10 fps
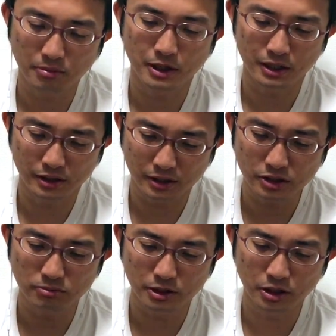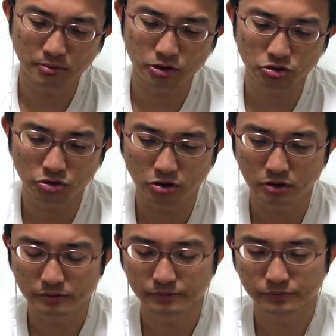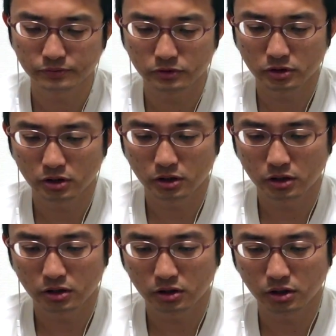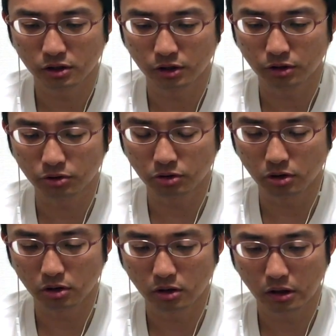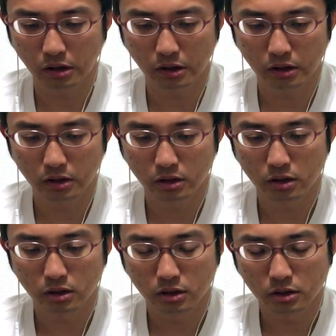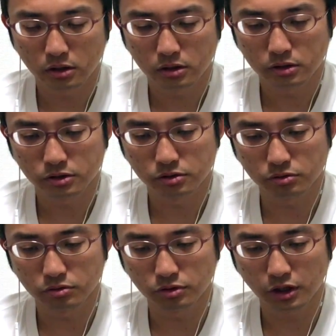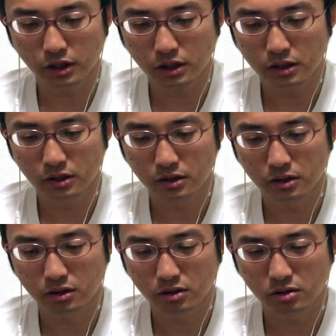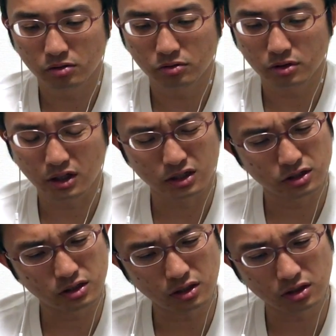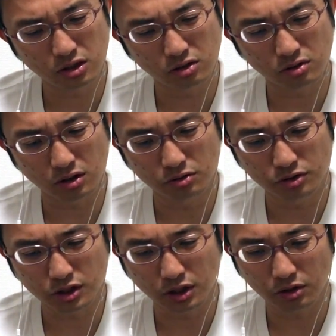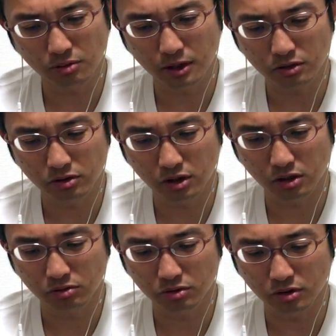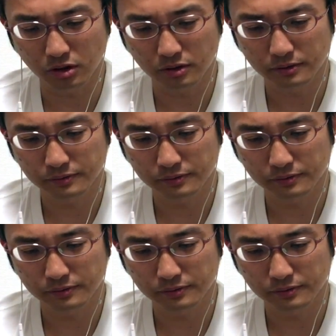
ね。まあ、7三まで行きましょう。丁寧に行こう。そこで、8三金とかを用紙かける手もあるけど